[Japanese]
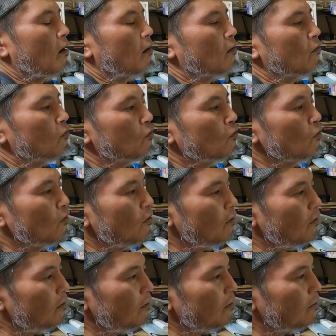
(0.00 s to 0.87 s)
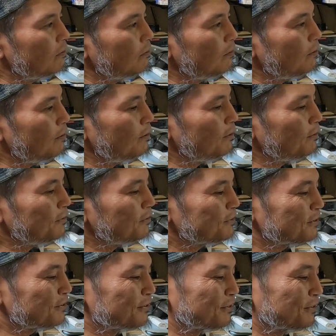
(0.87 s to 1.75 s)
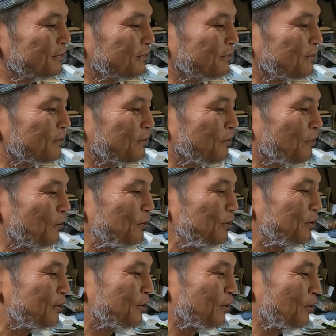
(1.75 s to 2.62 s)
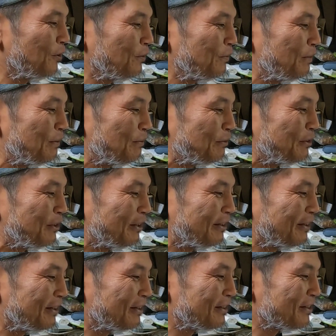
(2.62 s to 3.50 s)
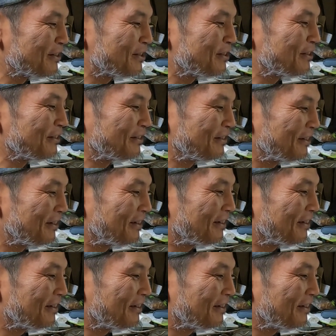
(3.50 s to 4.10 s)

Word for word: うわすっごい興味深い話やね。